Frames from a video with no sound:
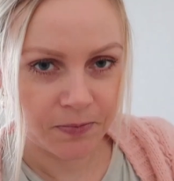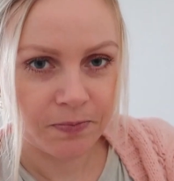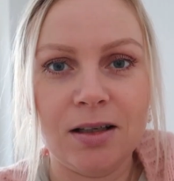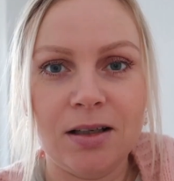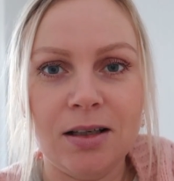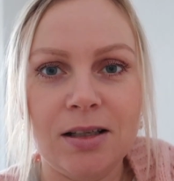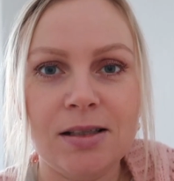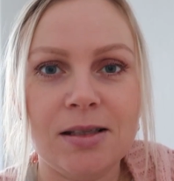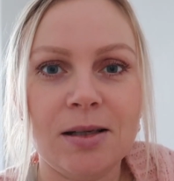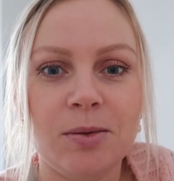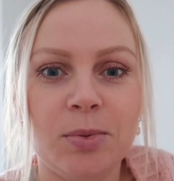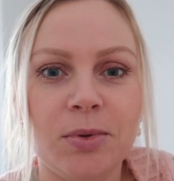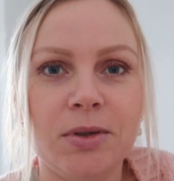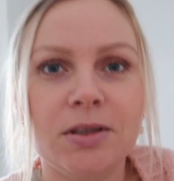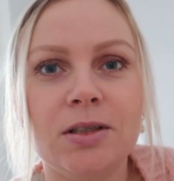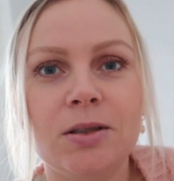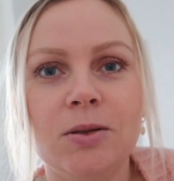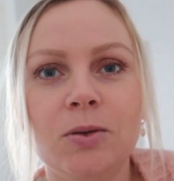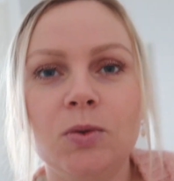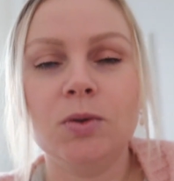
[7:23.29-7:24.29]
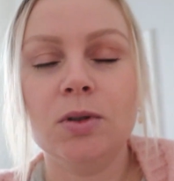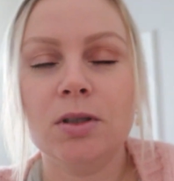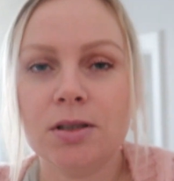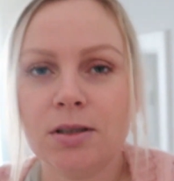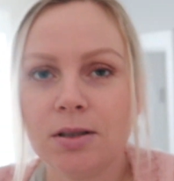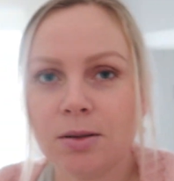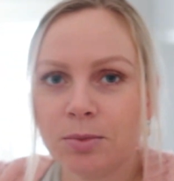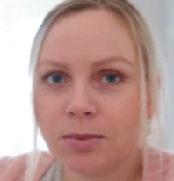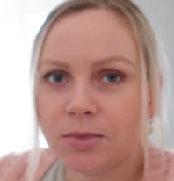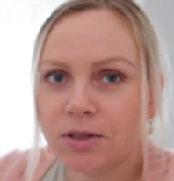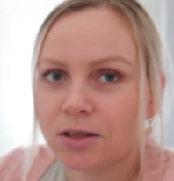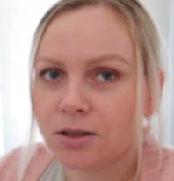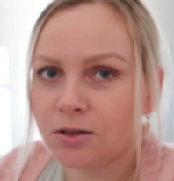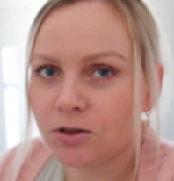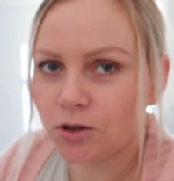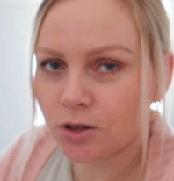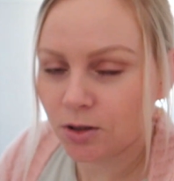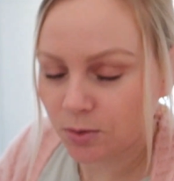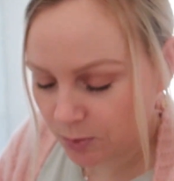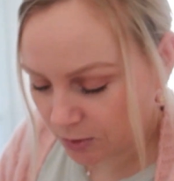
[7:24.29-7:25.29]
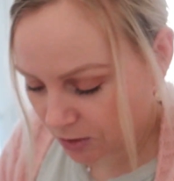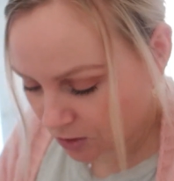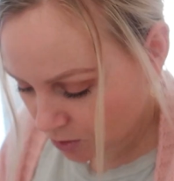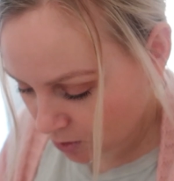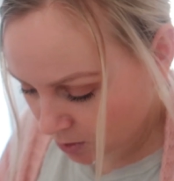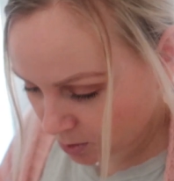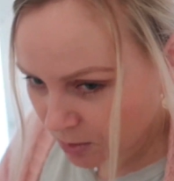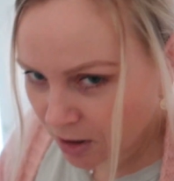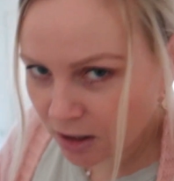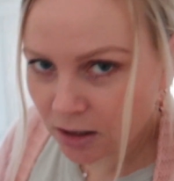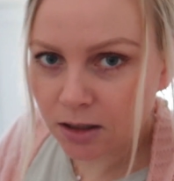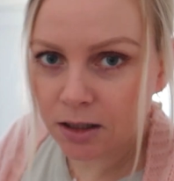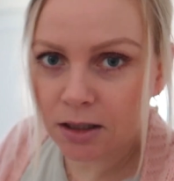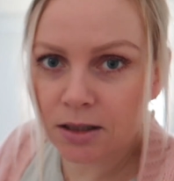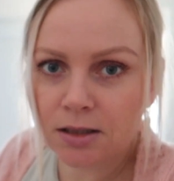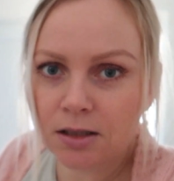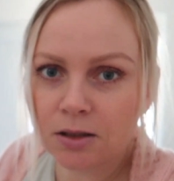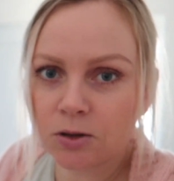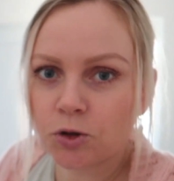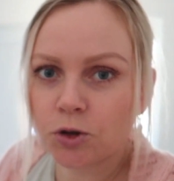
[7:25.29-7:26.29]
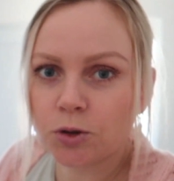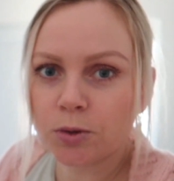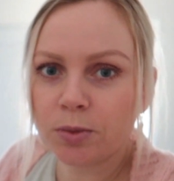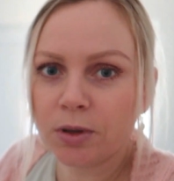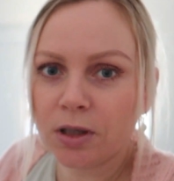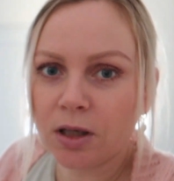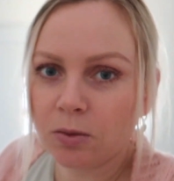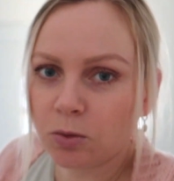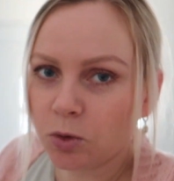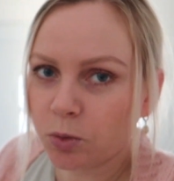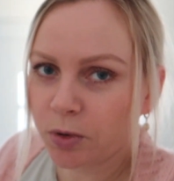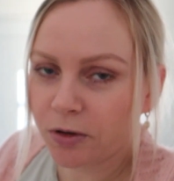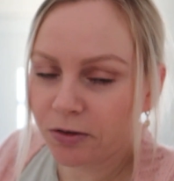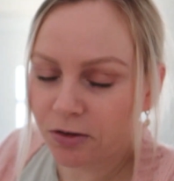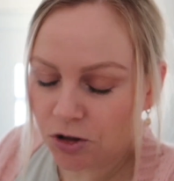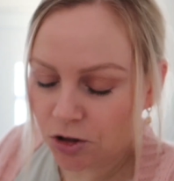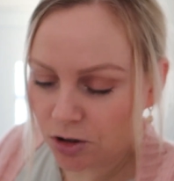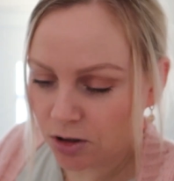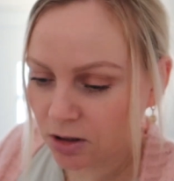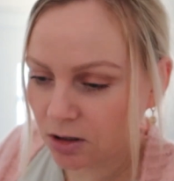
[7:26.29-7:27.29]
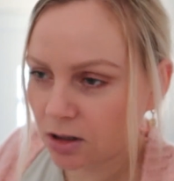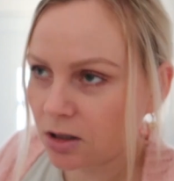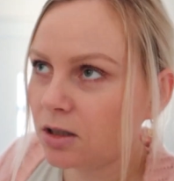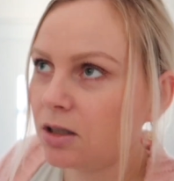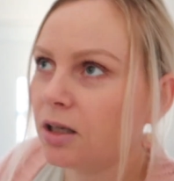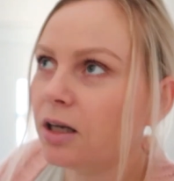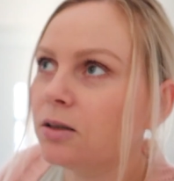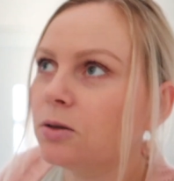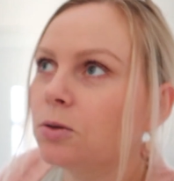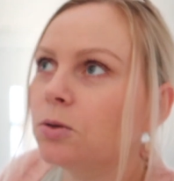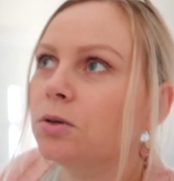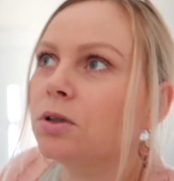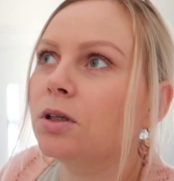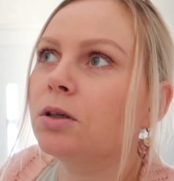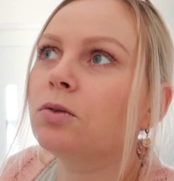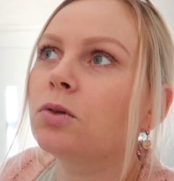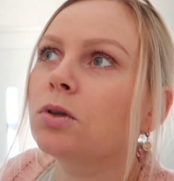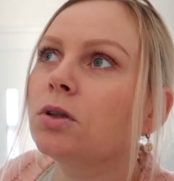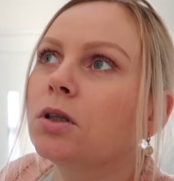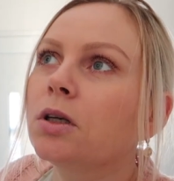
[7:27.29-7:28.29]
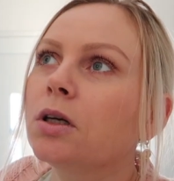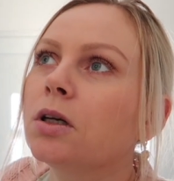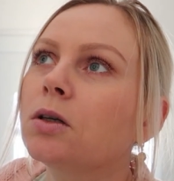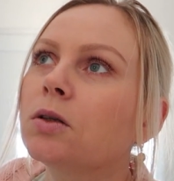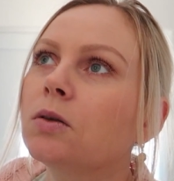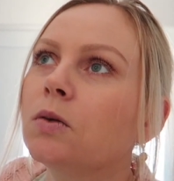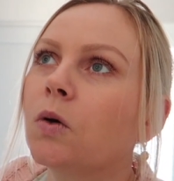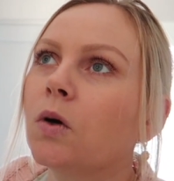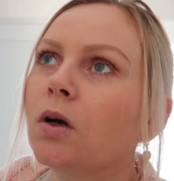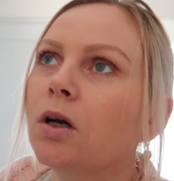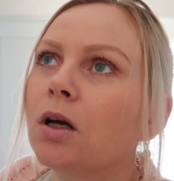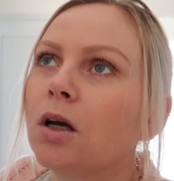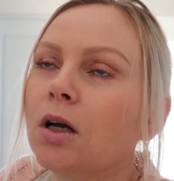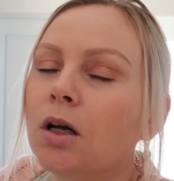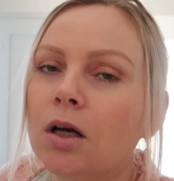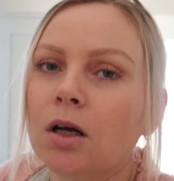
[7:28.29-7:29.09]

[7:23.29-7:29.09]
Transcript: Лиза проснулась, а мы сейчас пойдем. Майк хотел, чтобы я ему повешала гирлянду на его на окно.